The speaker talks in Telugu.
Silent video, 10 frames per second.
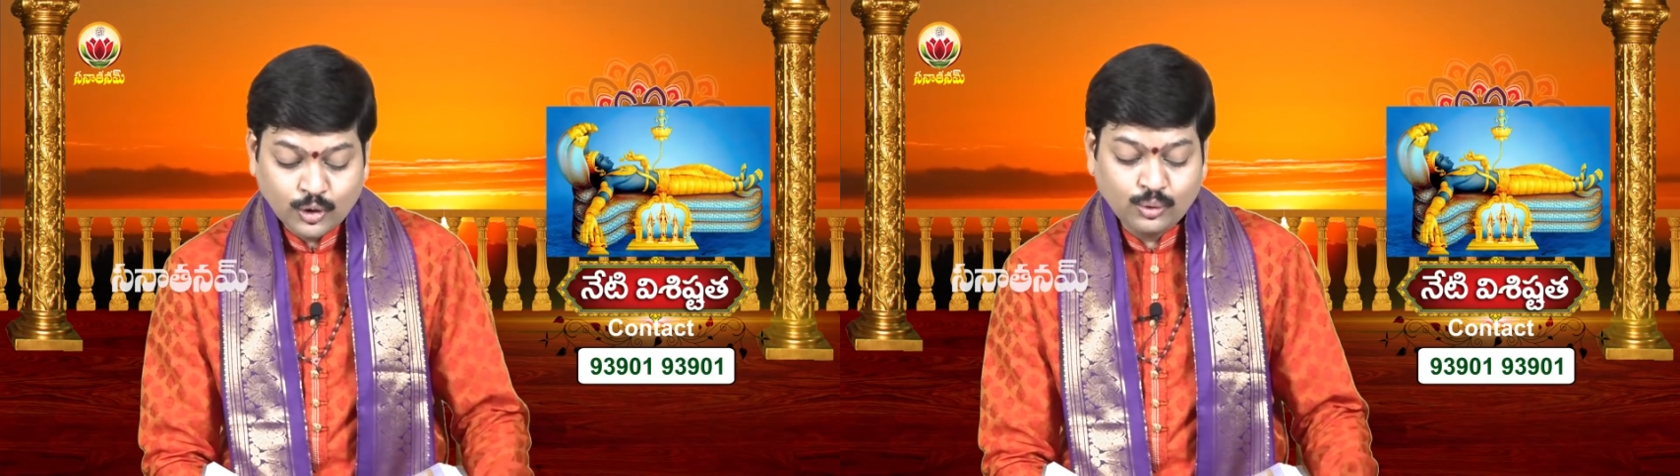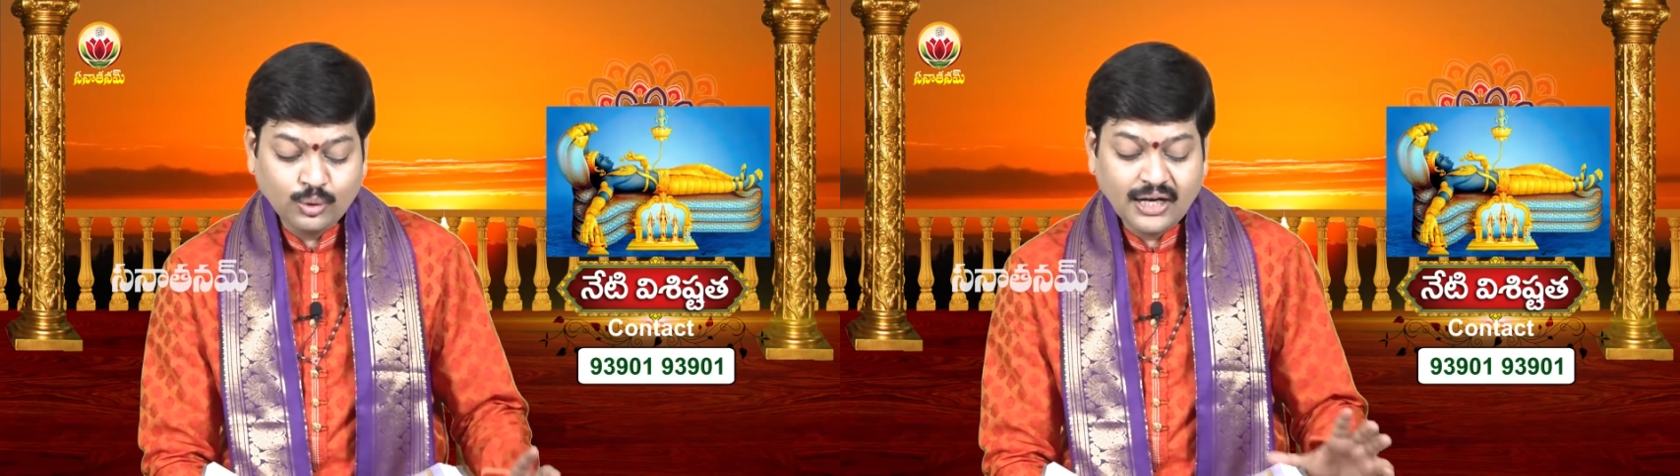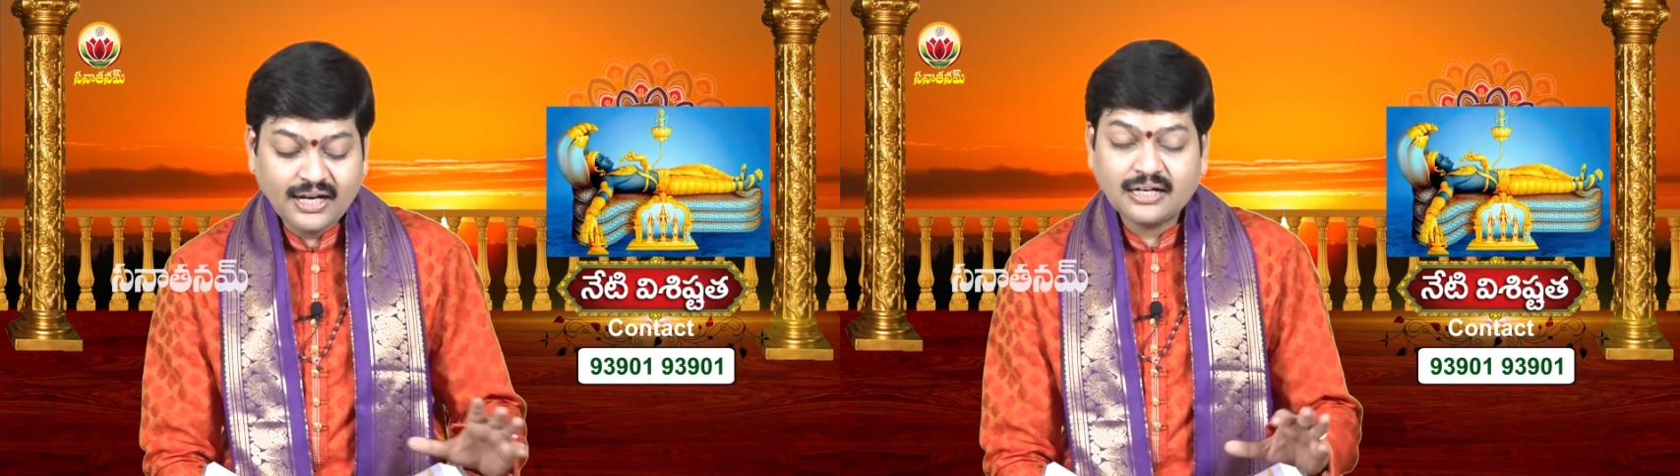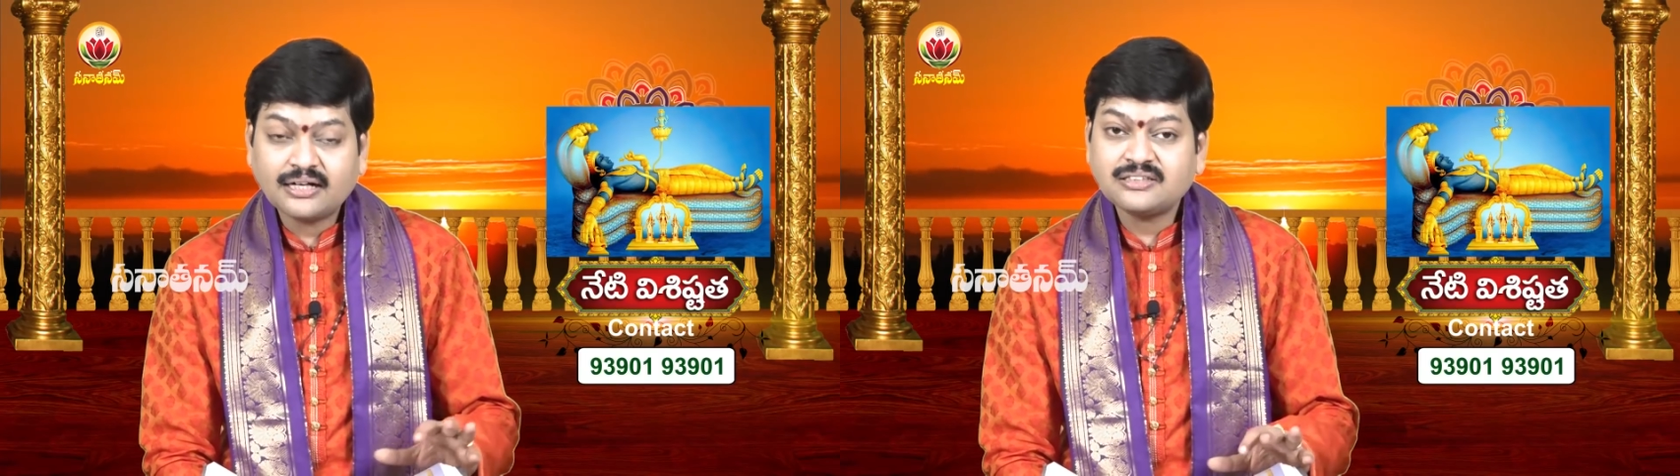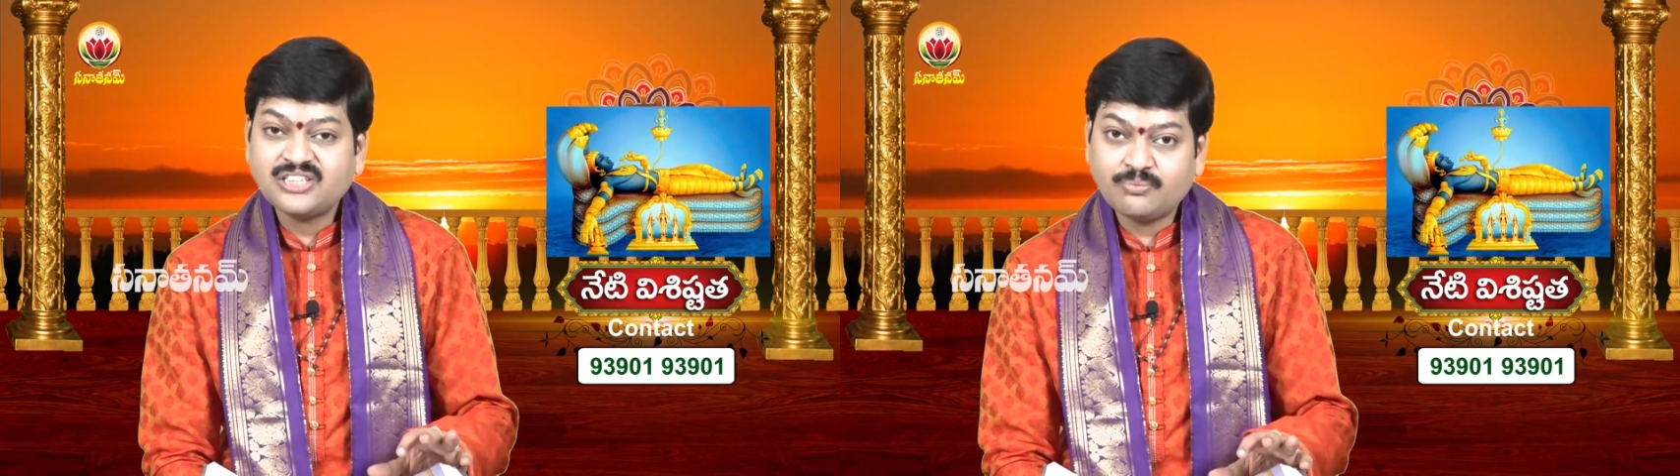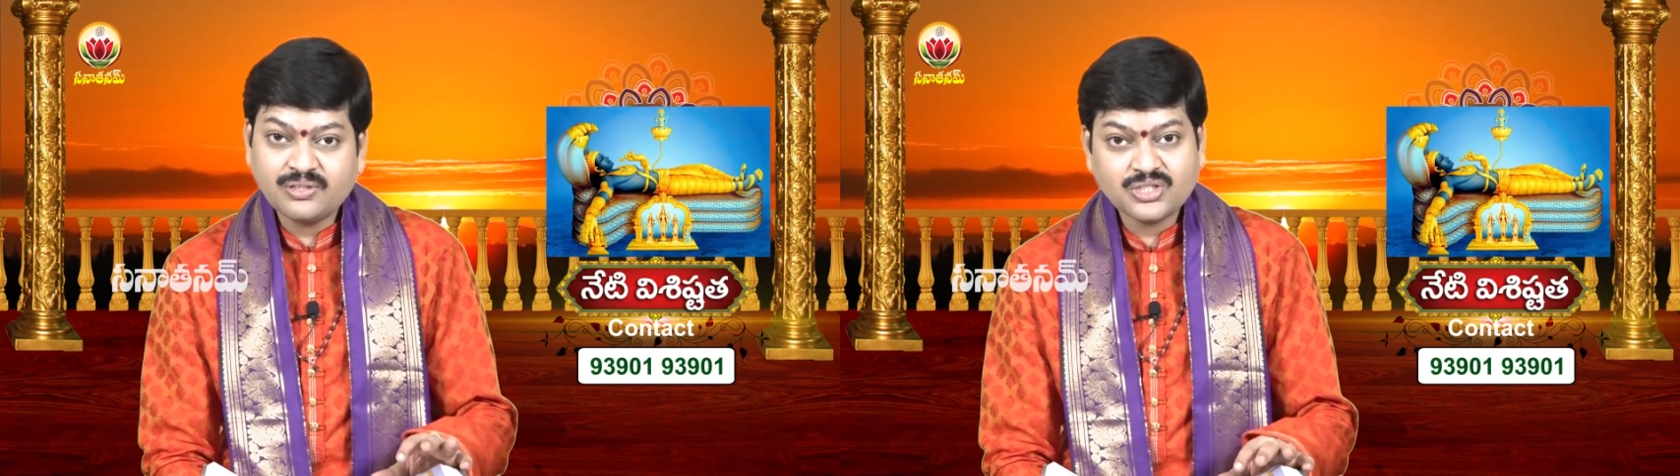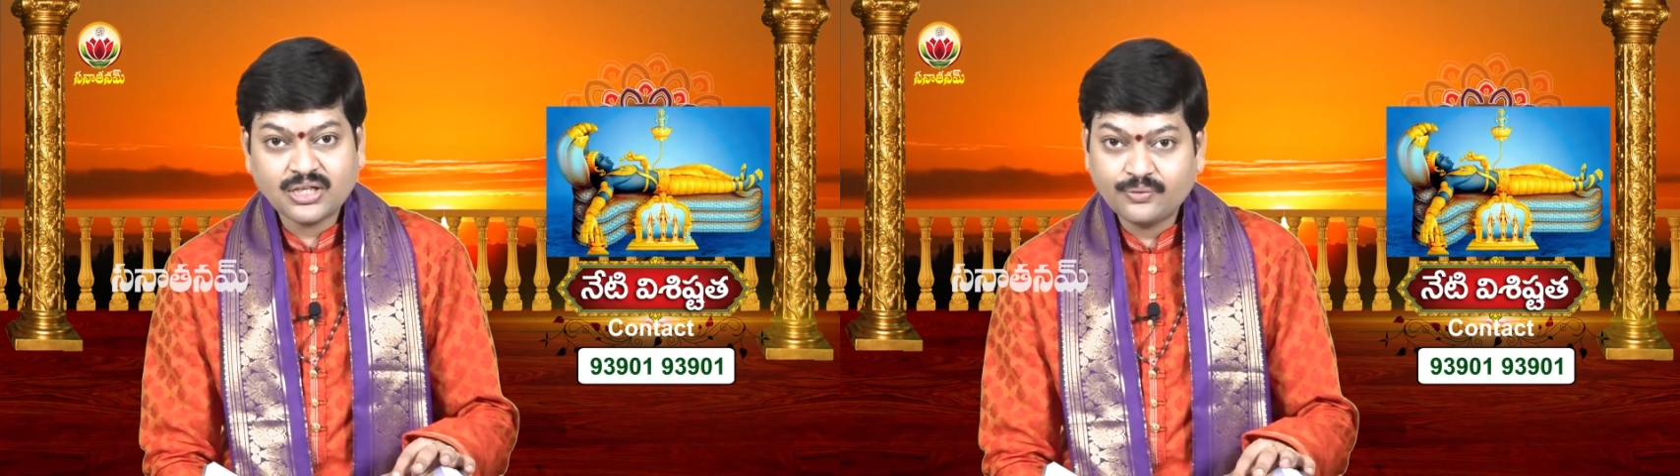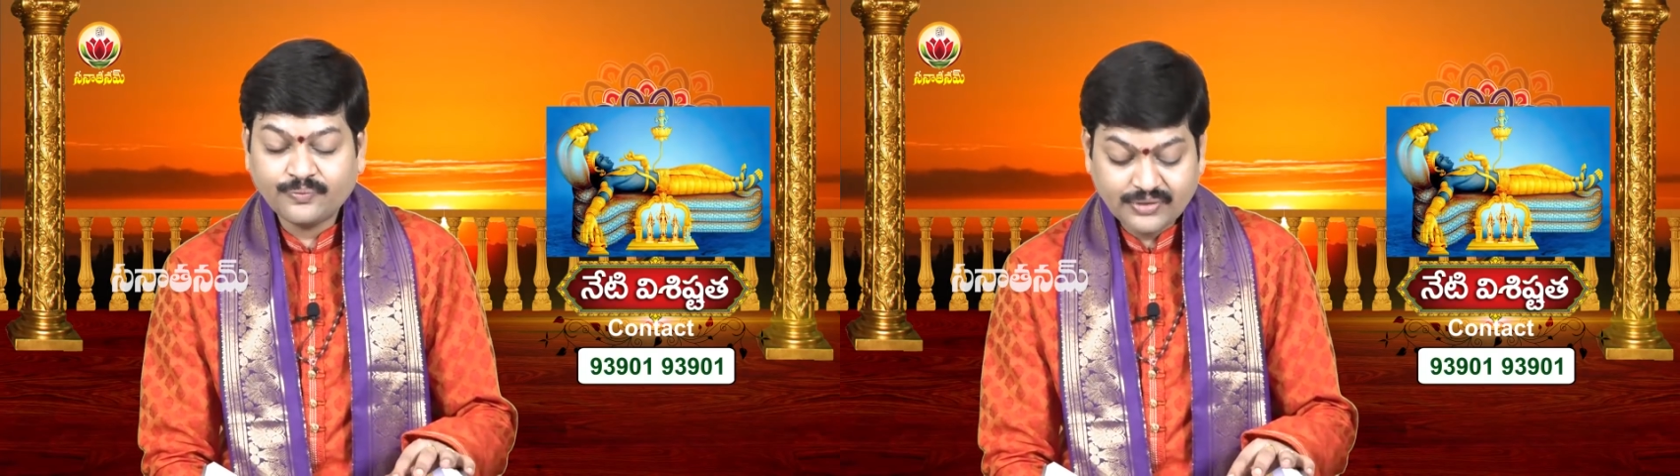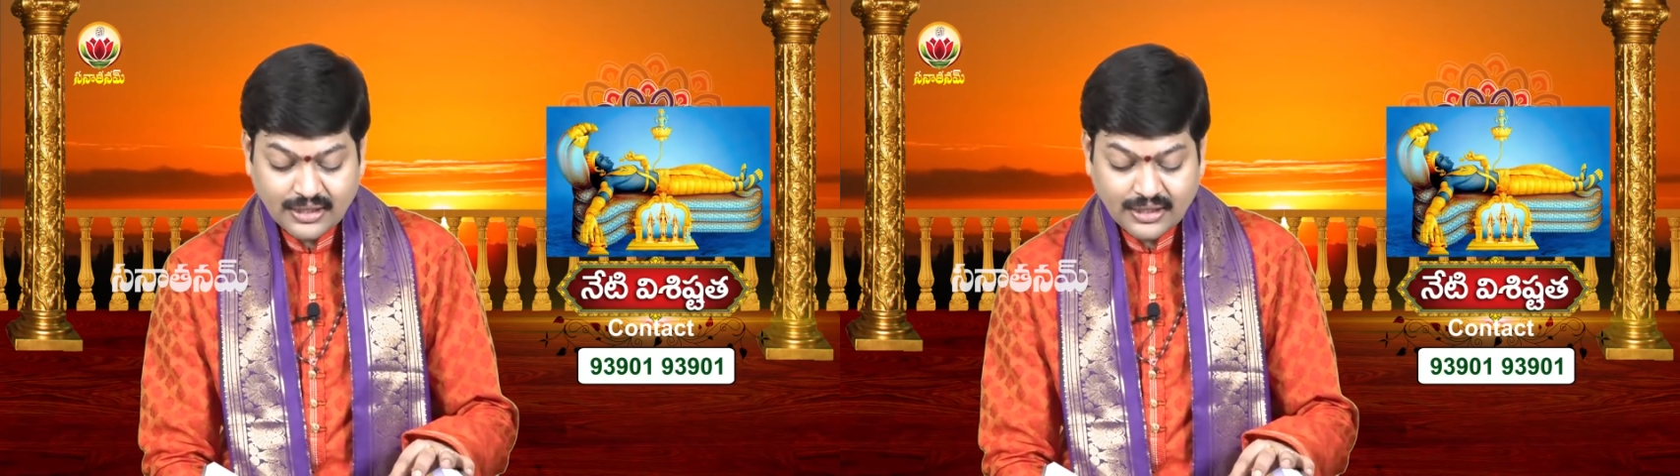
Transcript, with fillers: యుద్ధుగా జన్మించాడు